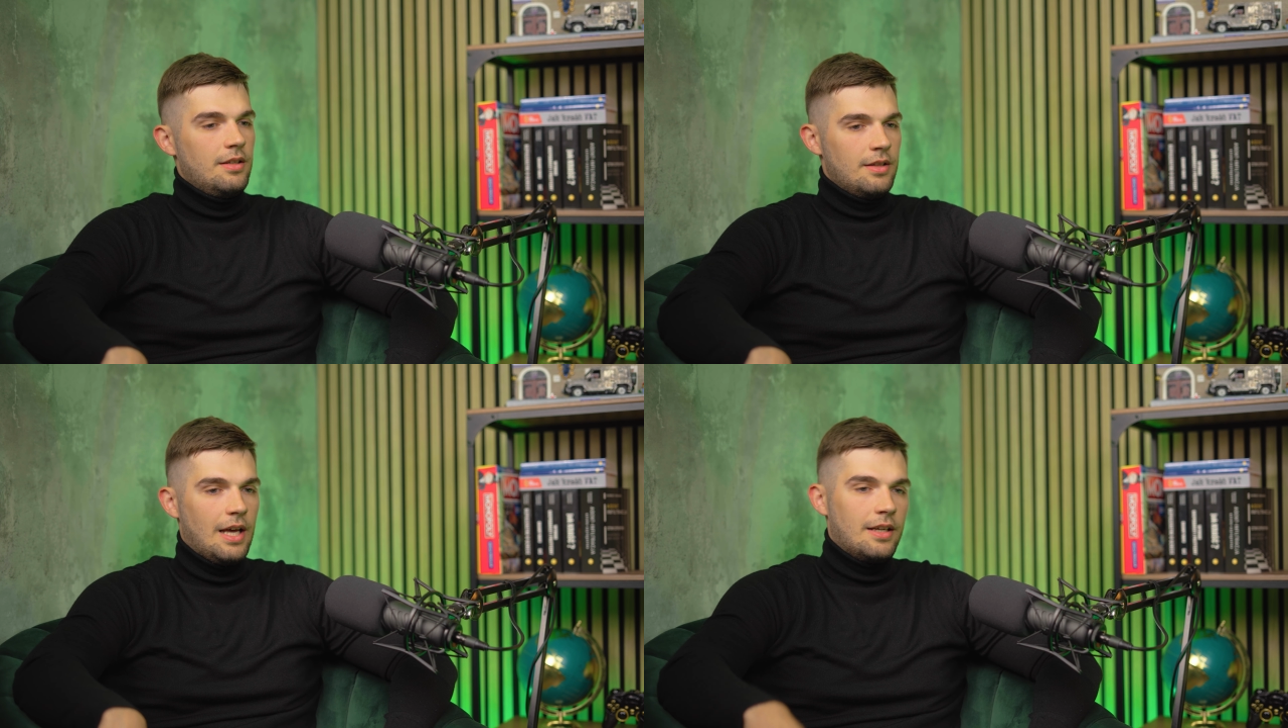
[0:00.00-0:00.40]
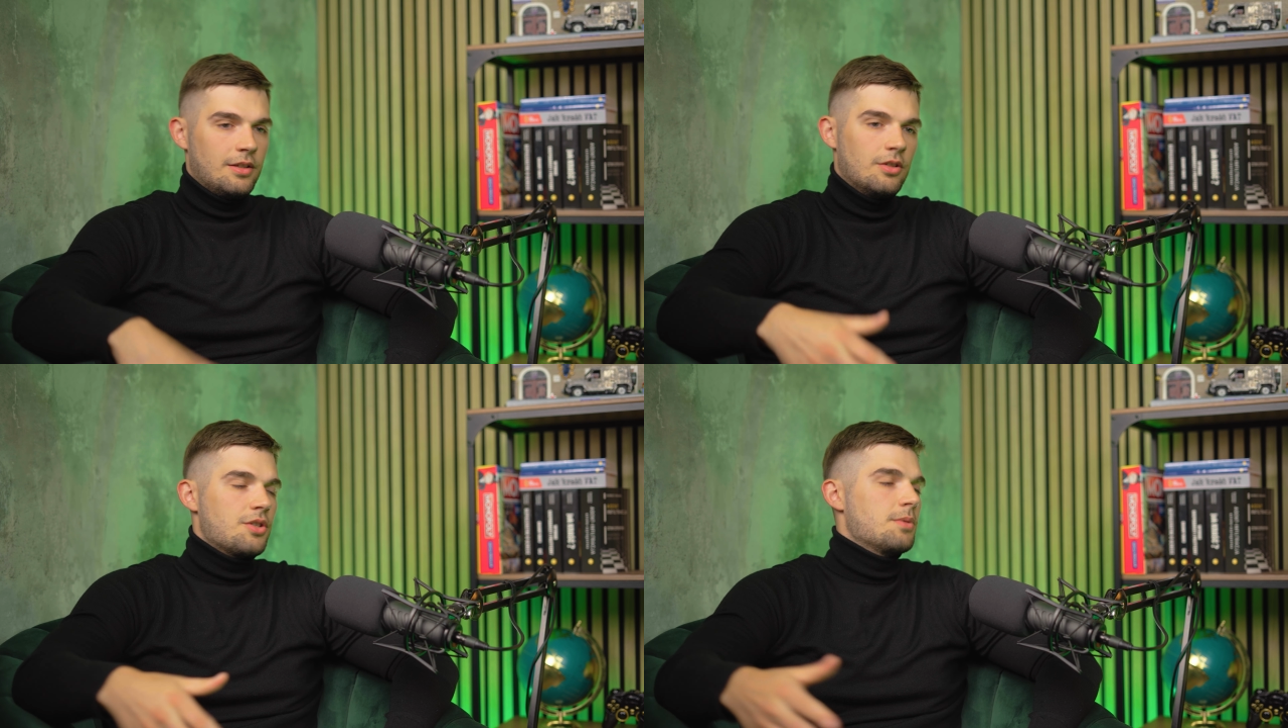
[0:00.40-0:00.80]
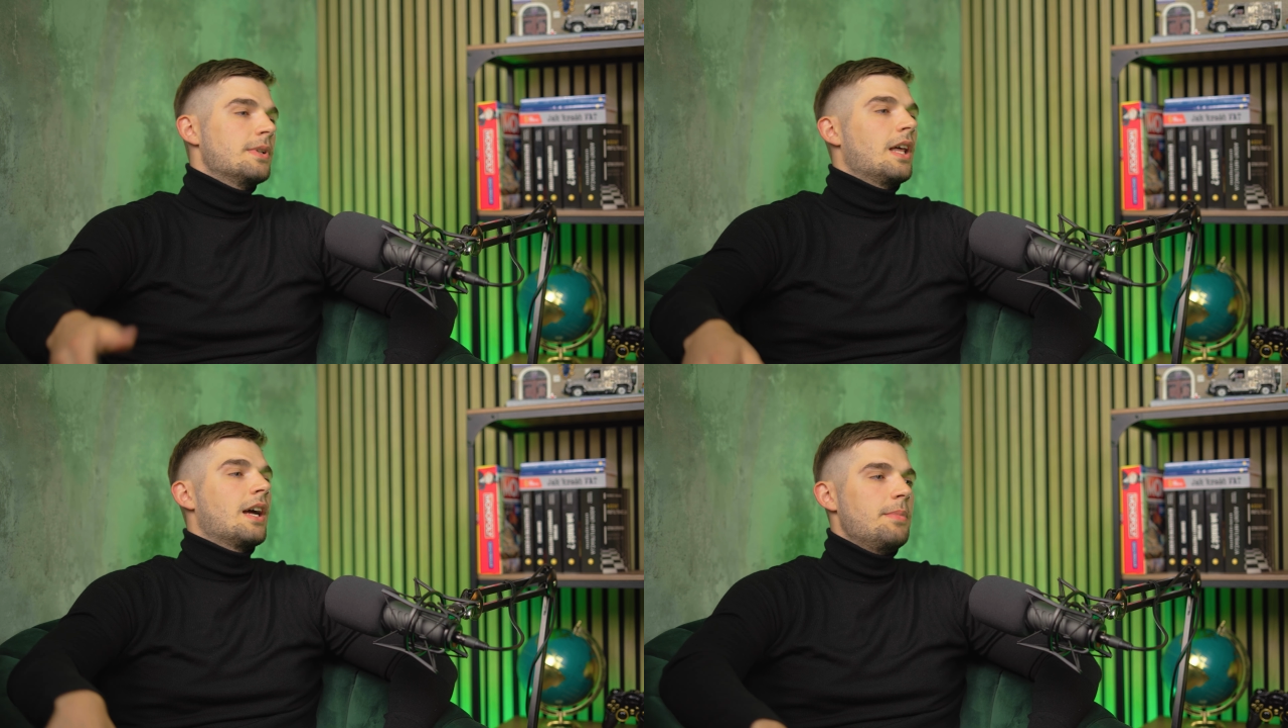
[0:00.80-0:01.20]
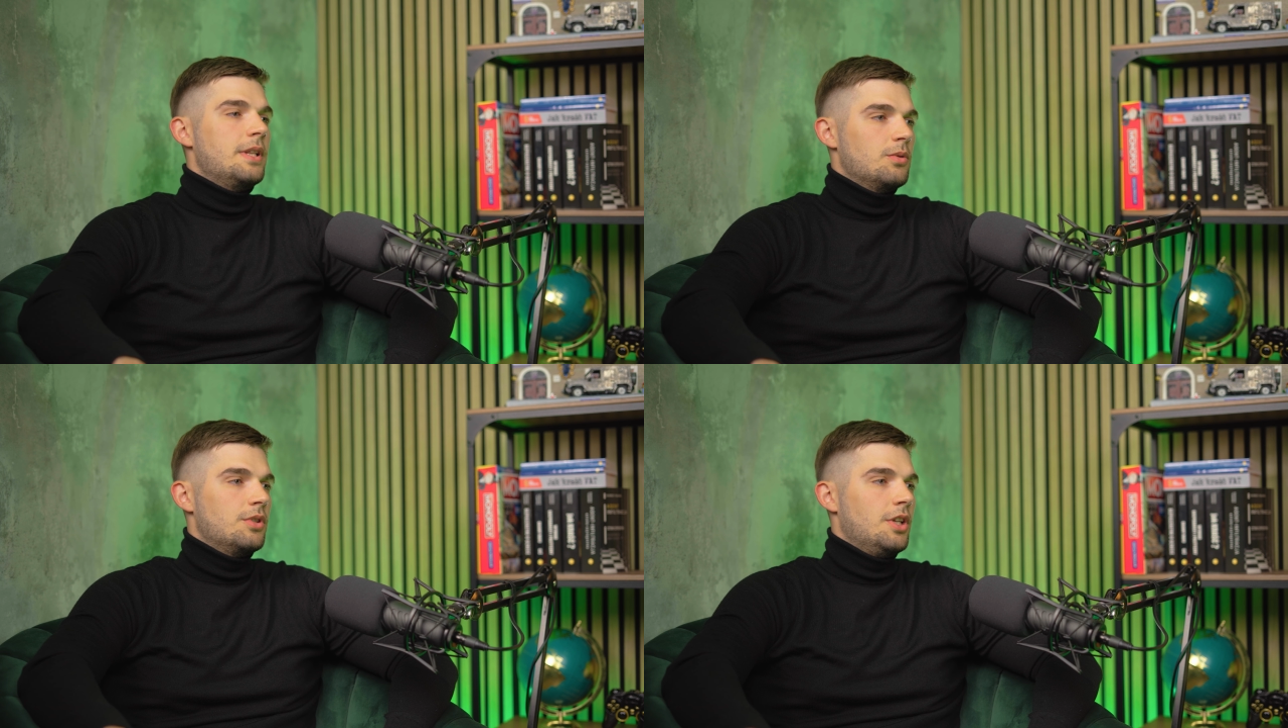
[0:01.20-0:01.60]
e, tak, tylko żeby ten
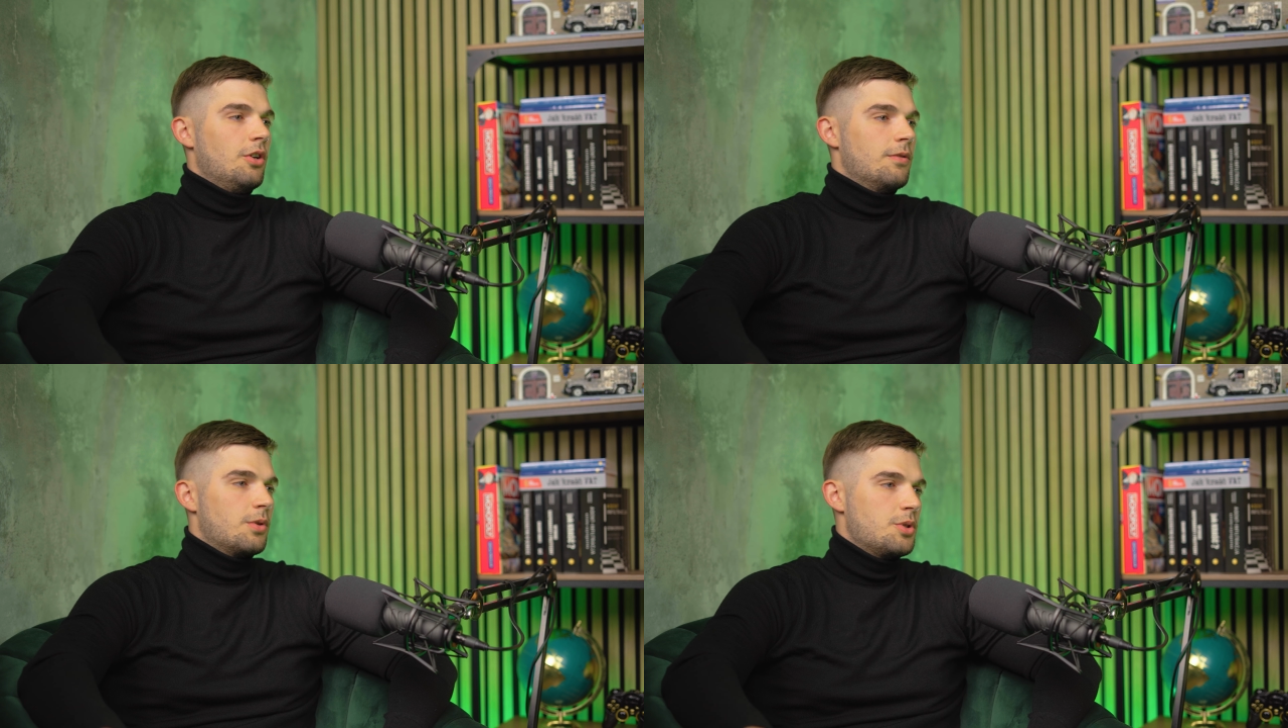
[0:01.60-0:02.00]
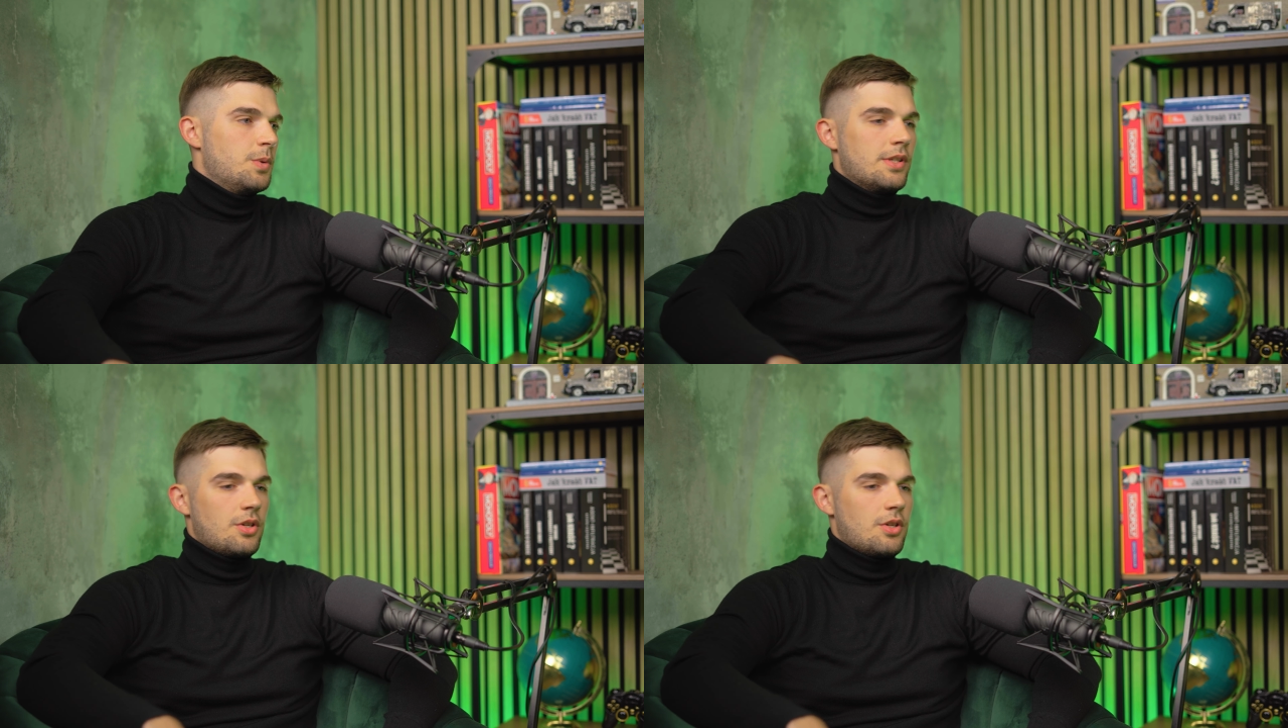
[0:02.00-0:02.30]
kapitał do niego wrócił i